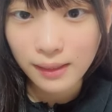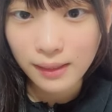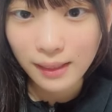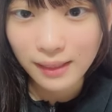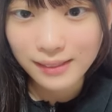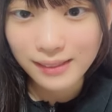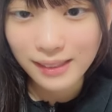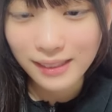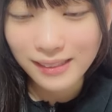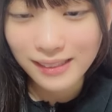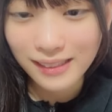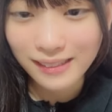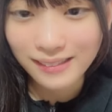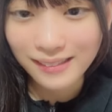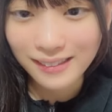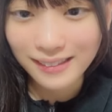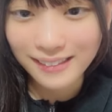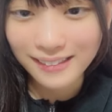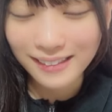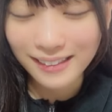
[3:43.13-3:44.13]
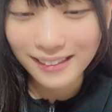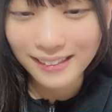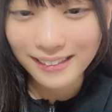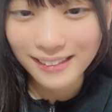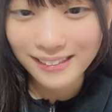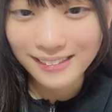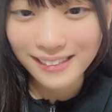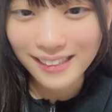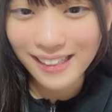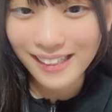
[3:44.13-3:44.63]
落選してるのは出たい
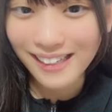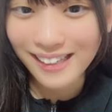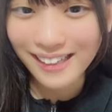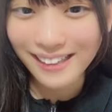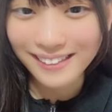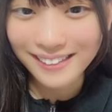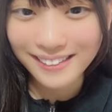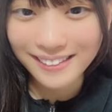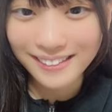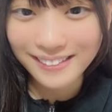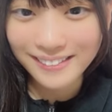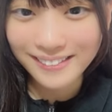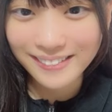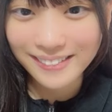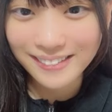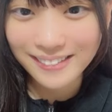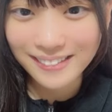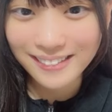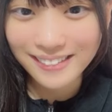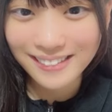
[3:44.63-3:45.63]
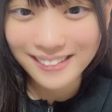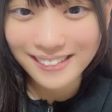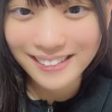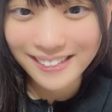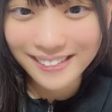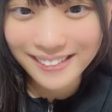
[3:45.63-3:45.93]
ですえー、当たってほしい